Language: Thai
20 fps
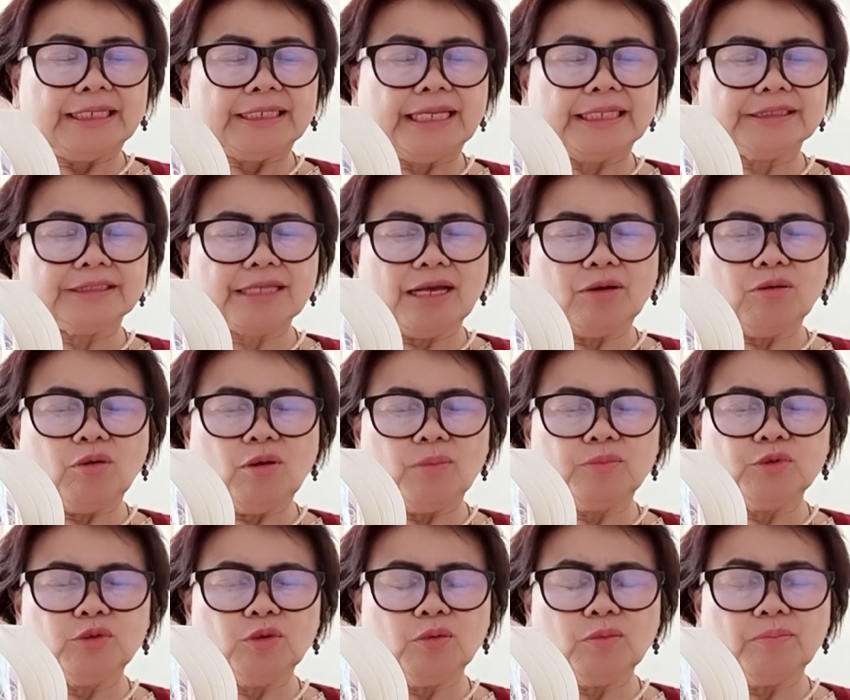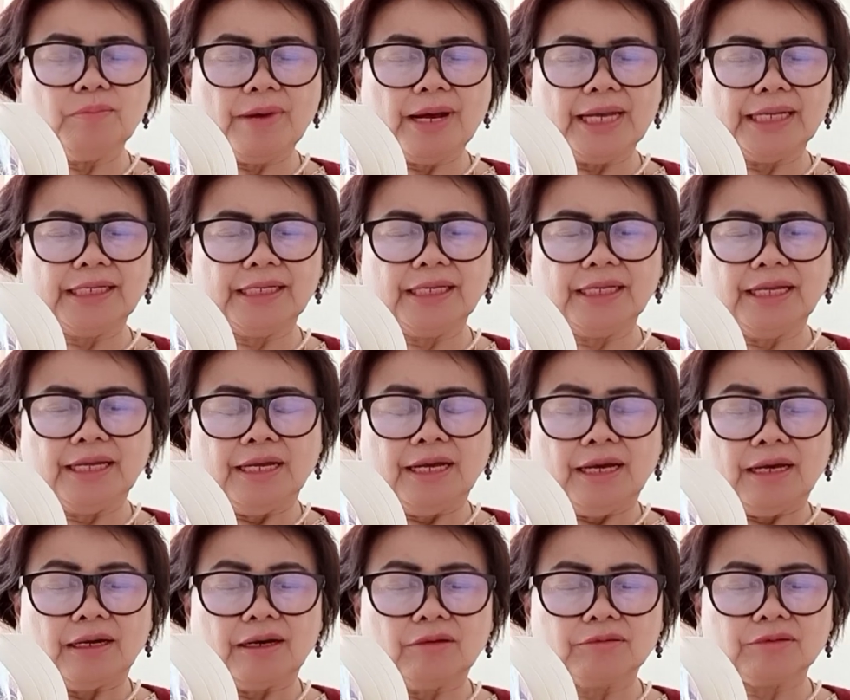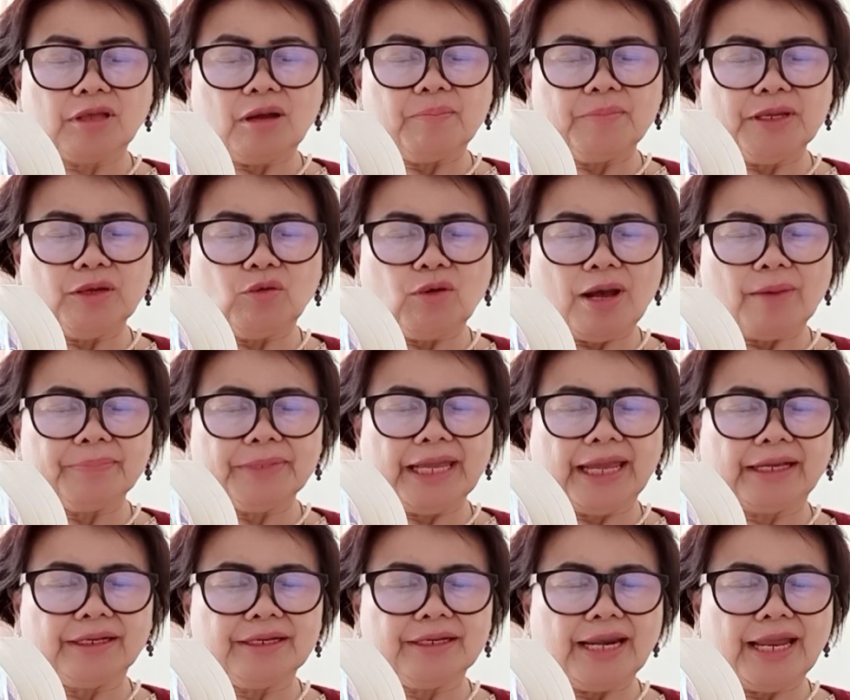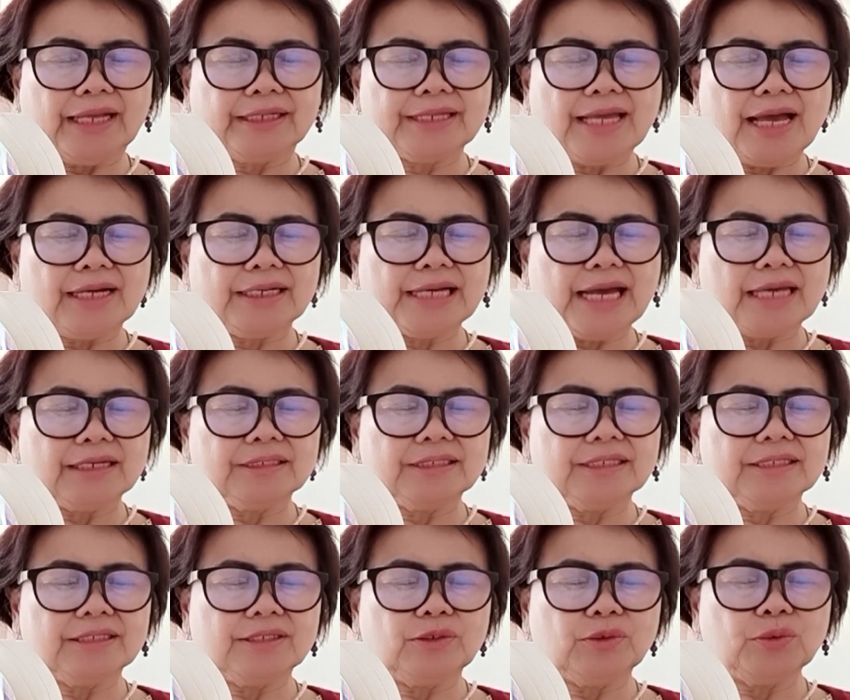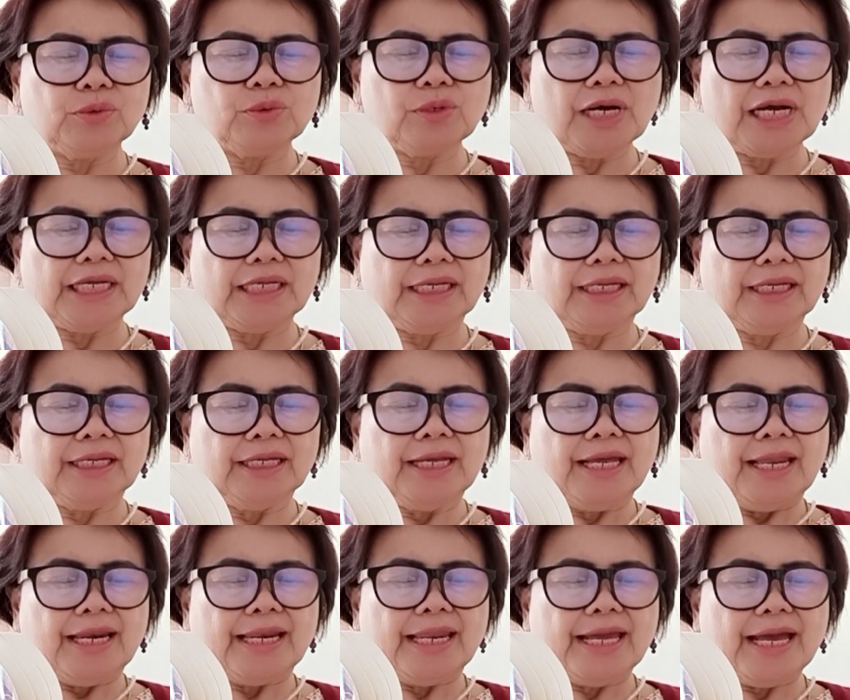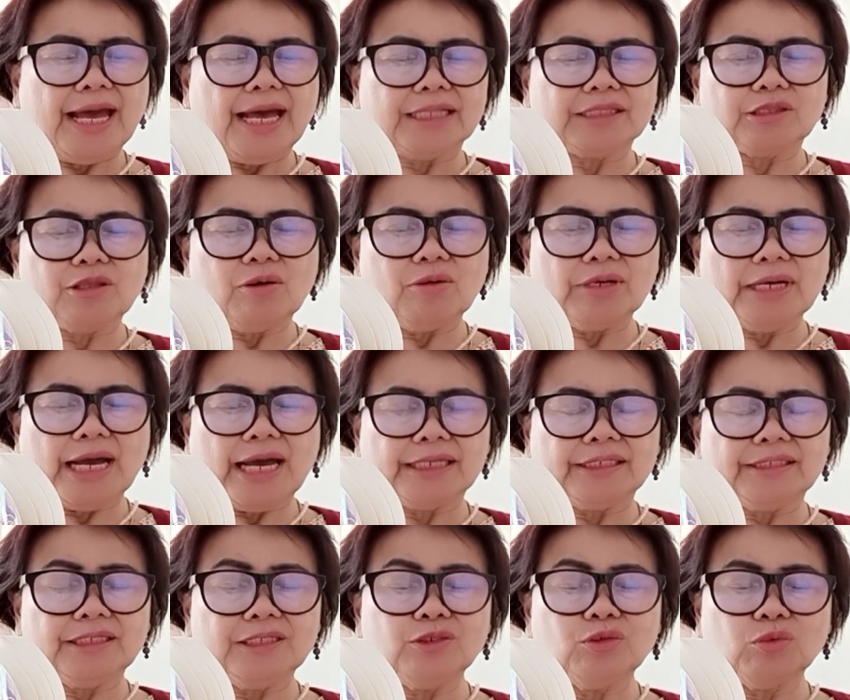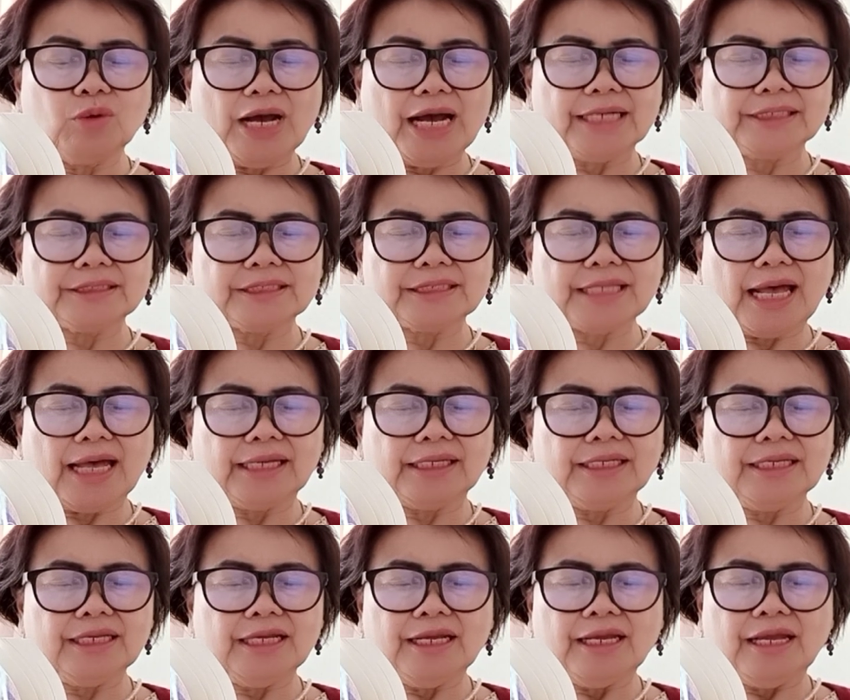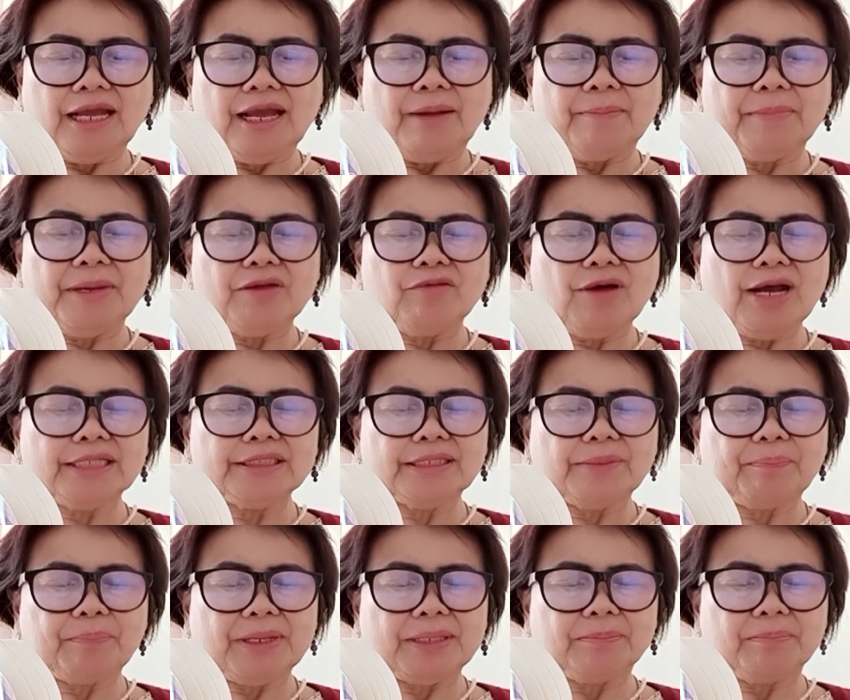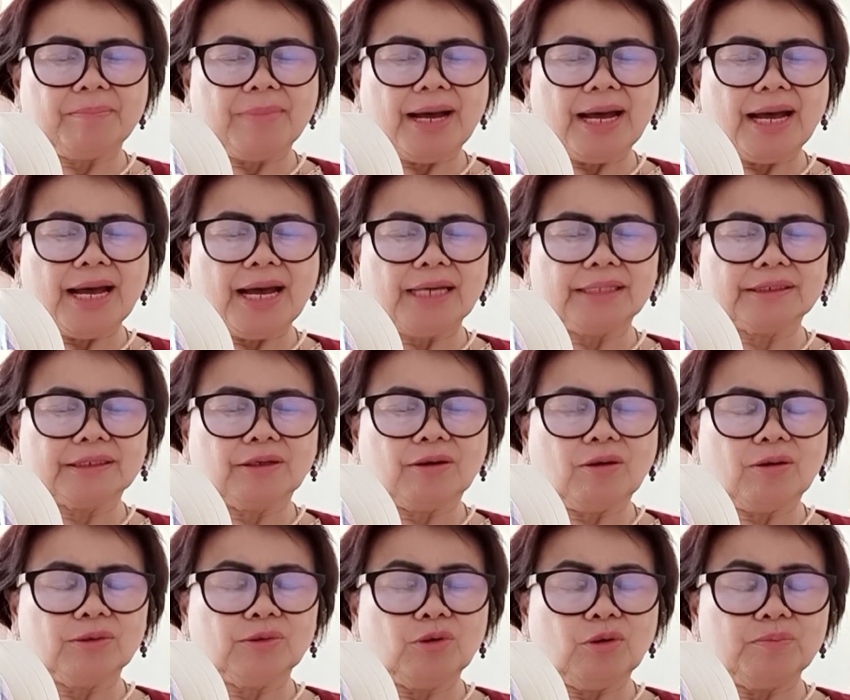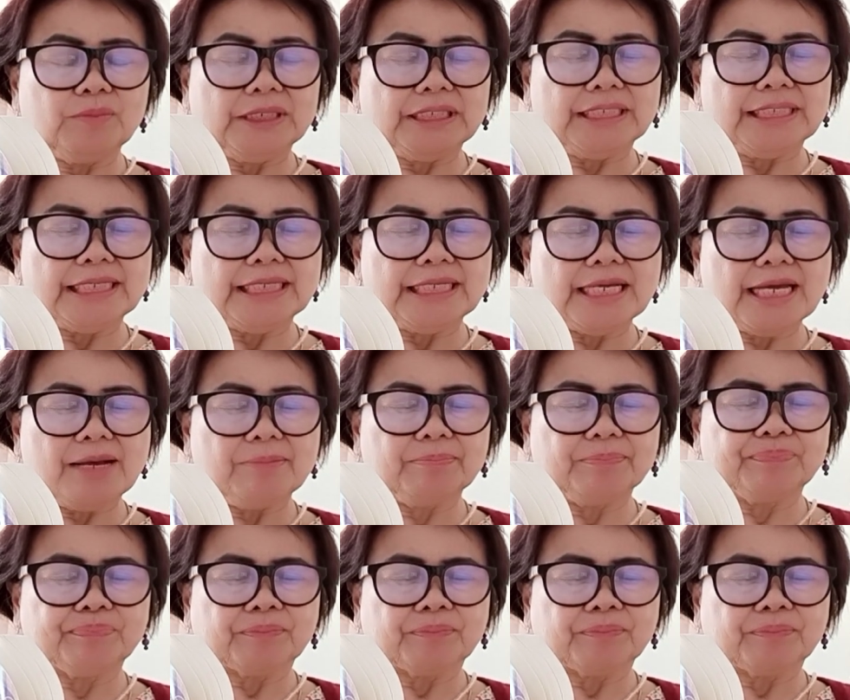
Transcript: ในสังคมยุคใหม่ เราต้องมีความแข็งแกร่งทางการเงินด้วย และอาจต้องการที่อยู่อาศัย ไม่ว่าจะเป็นบ้านคอนโดมิเนียม